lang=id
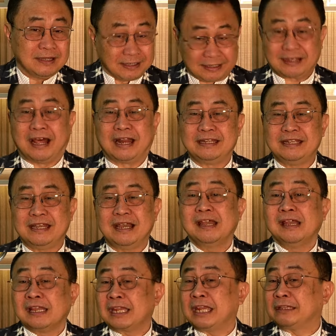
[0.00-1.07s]

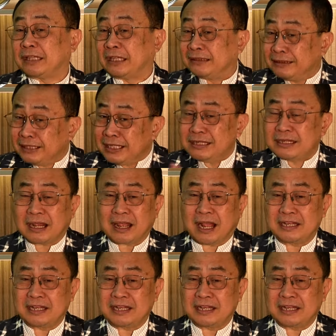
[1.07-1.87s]
Dengannya kita tidak